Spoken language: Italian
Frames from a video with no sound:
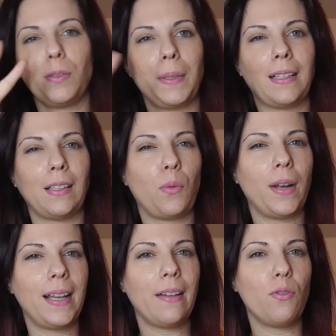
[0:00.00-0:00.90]
aspettate,
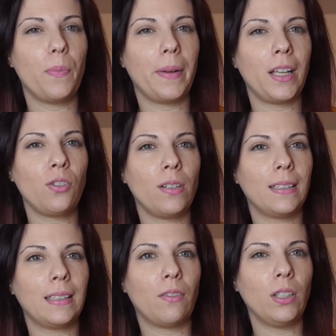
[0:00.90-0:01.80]
qual è che avevo preso
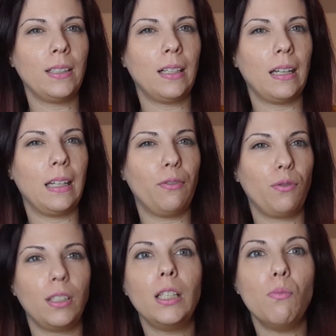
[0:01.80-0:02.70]
l'altra volta al
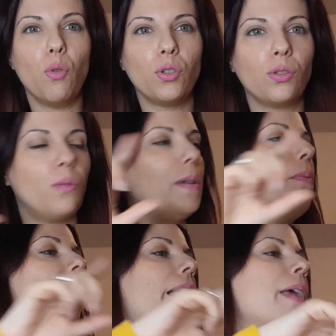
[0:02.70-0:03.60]
frutti di bosco, mi
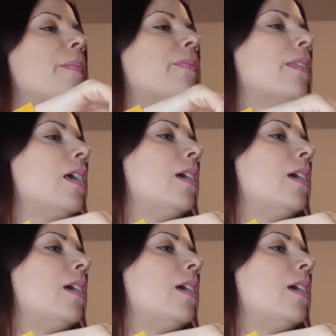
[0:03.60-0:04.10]
pare,